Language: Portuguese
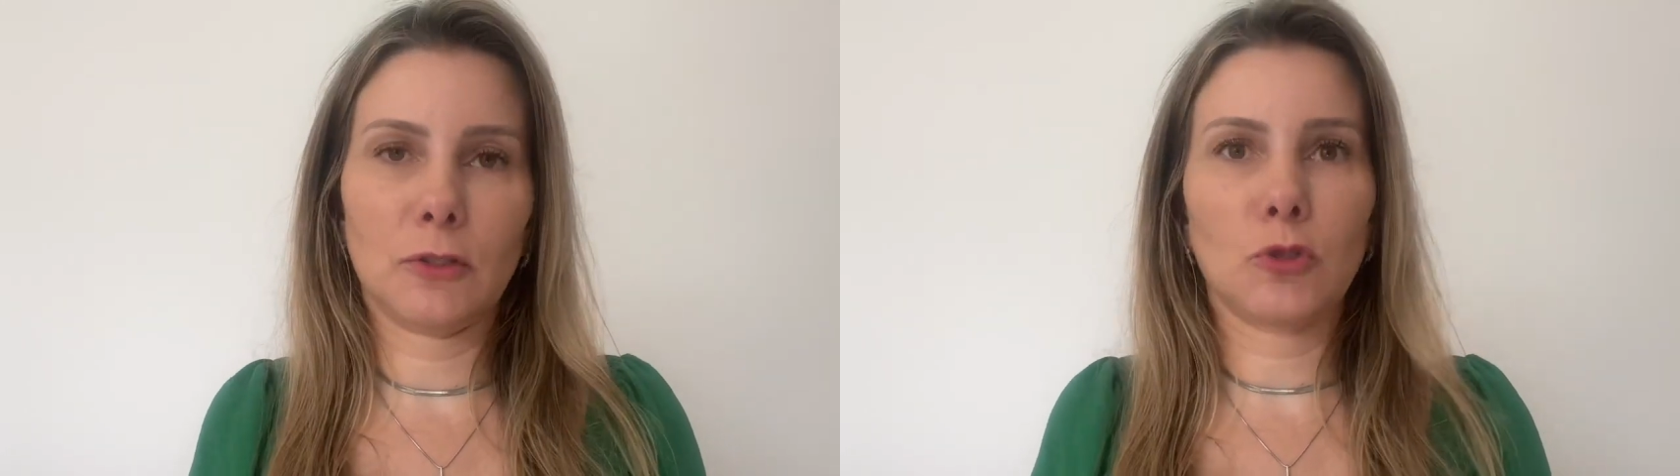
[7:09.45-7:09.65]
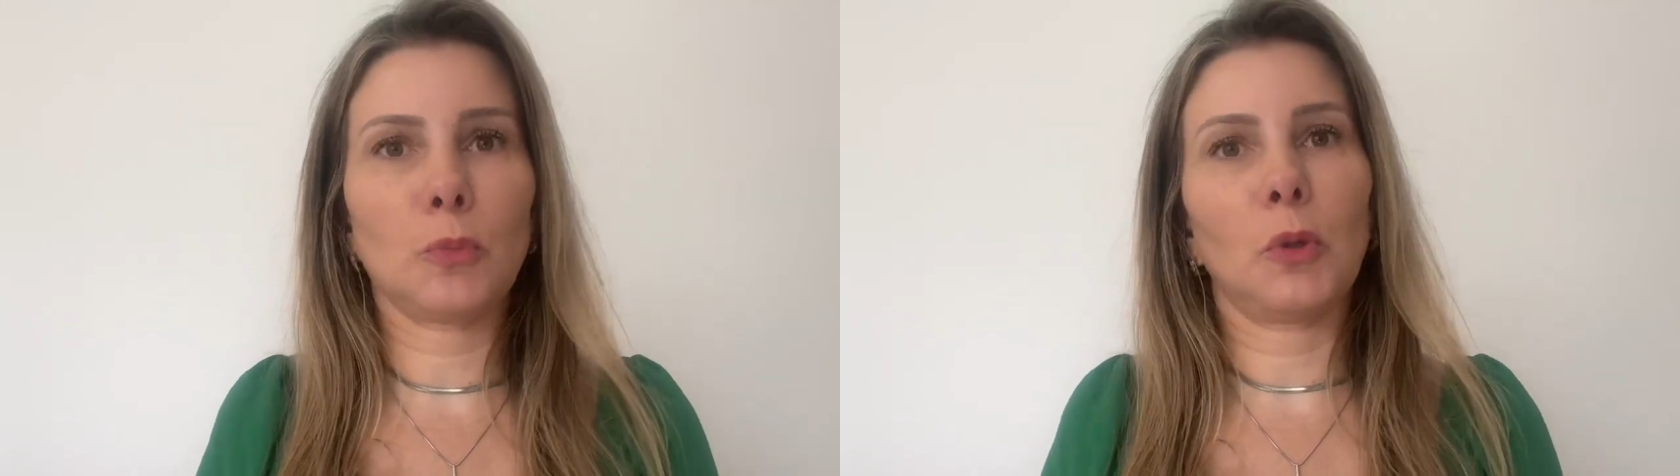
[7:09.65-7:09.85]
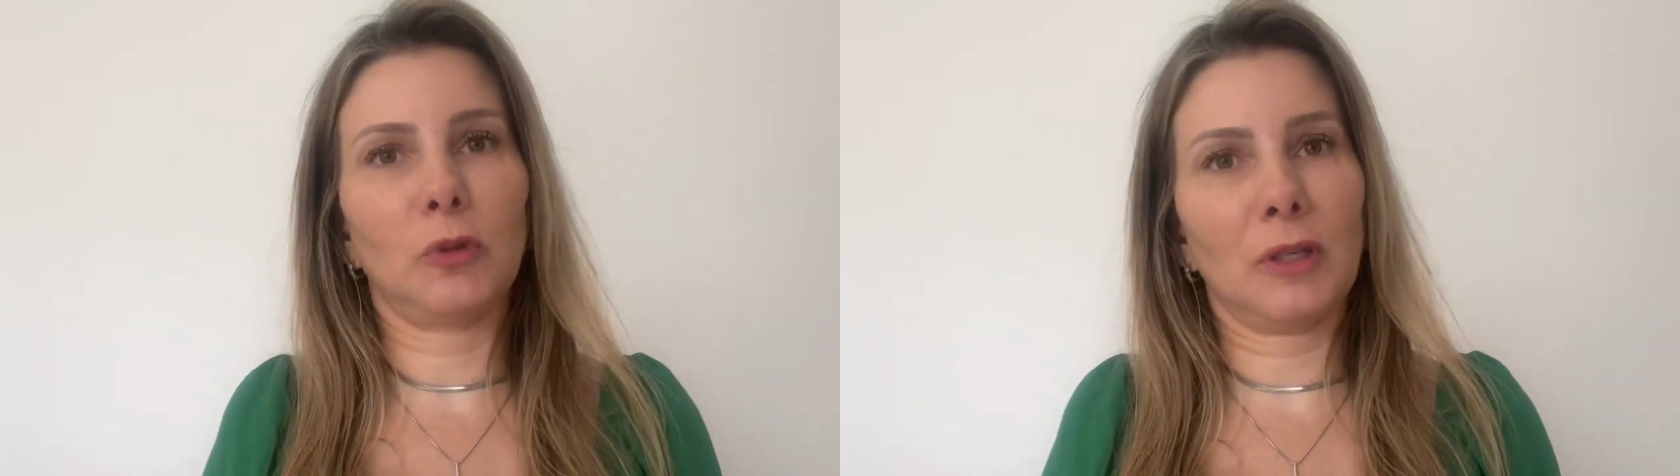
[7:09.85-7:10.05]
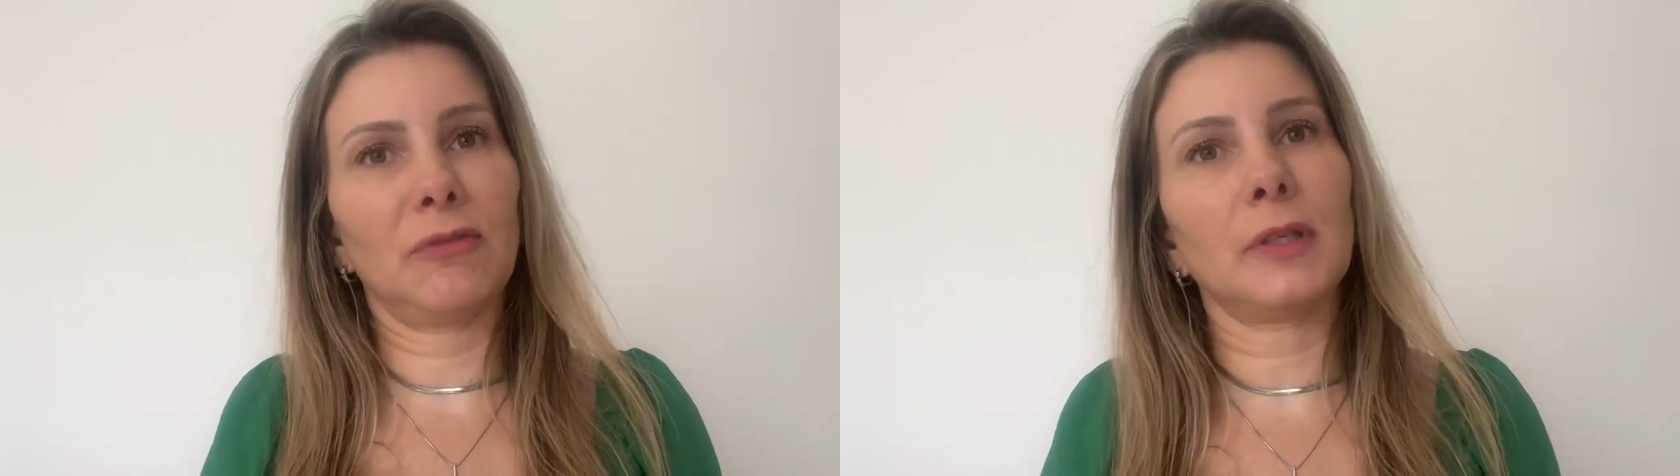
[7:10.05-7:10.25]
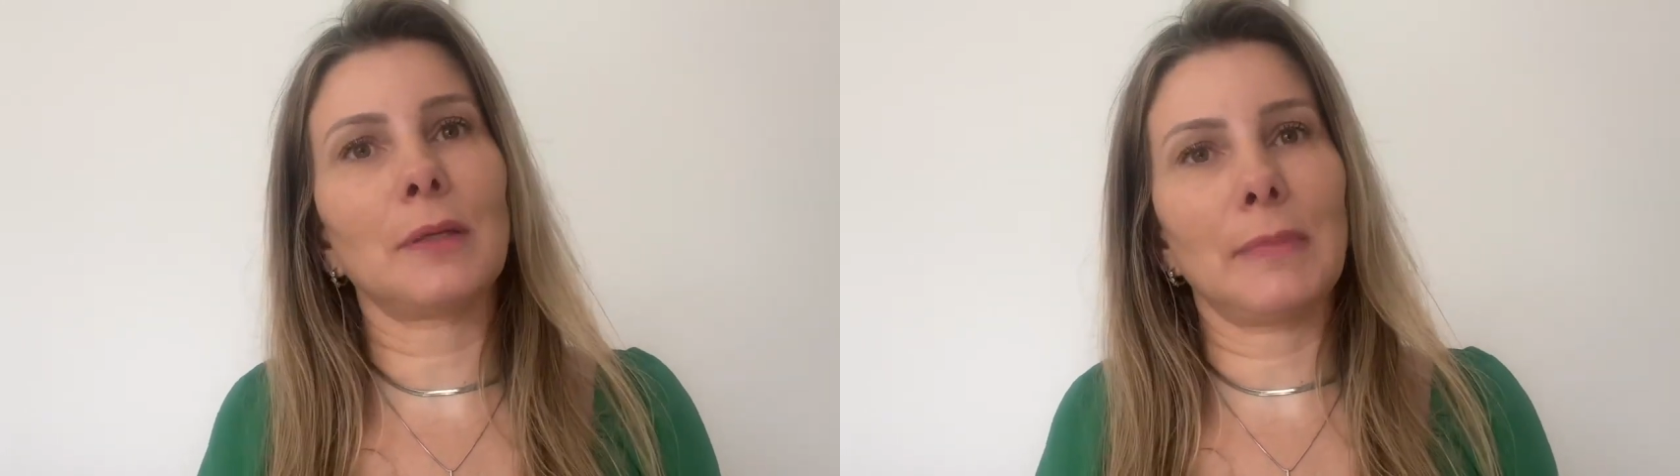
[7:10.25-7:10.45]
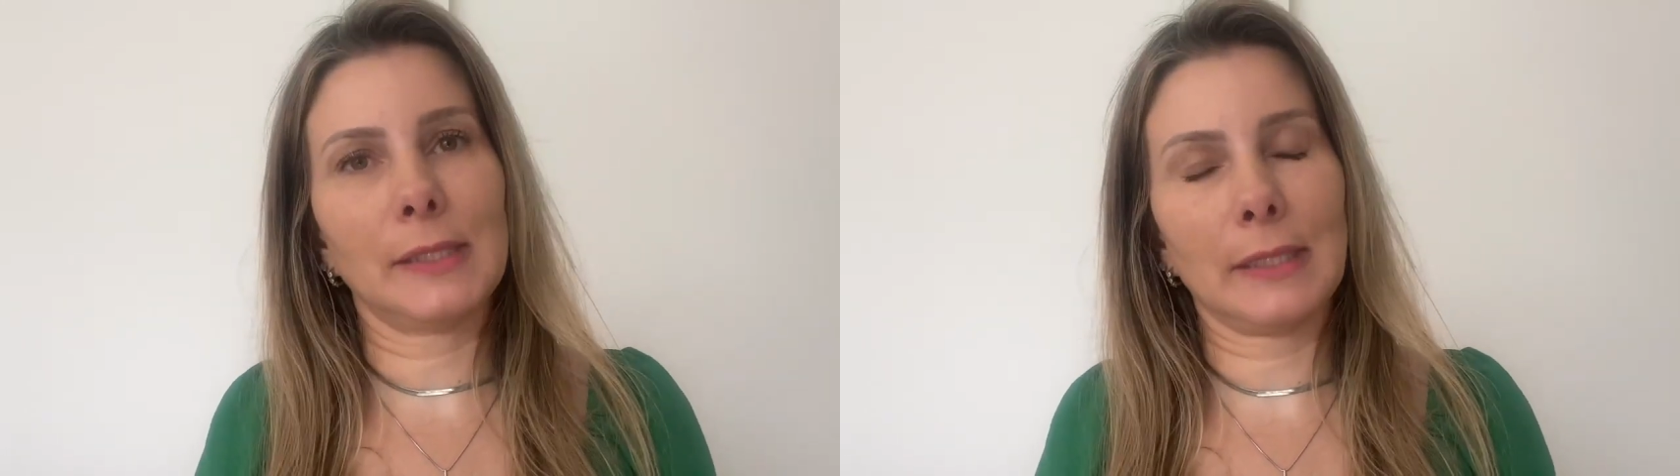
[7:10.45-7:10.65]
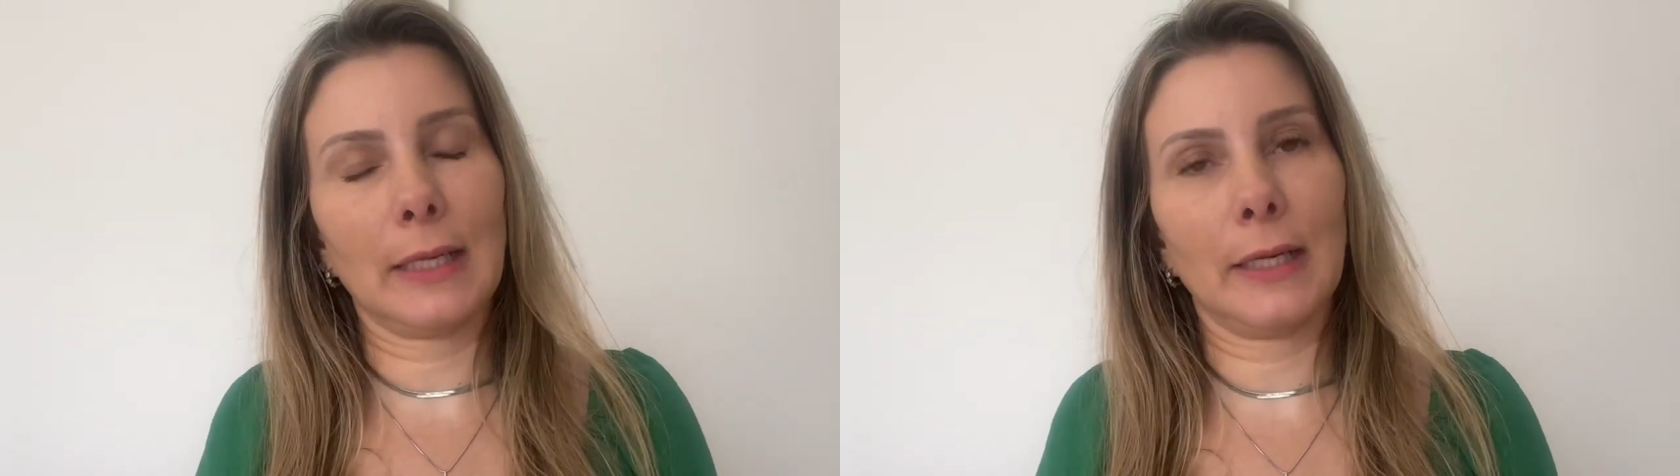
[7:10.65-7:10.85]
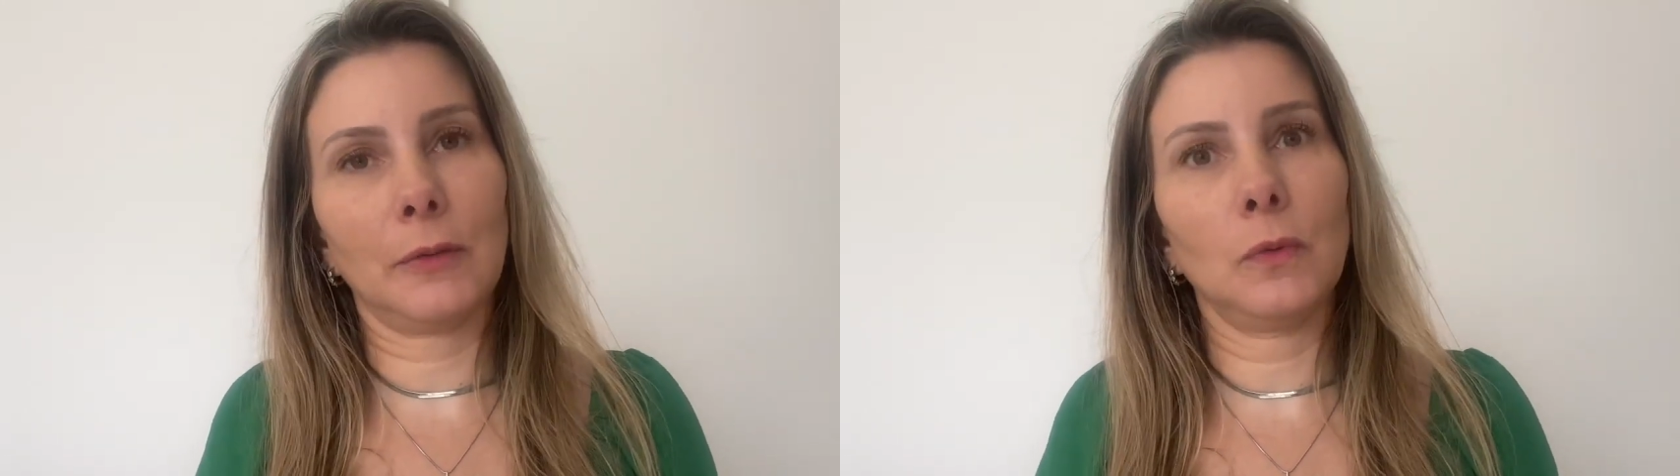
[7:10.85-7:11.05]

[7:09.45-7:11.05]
de modo que fique mais claro,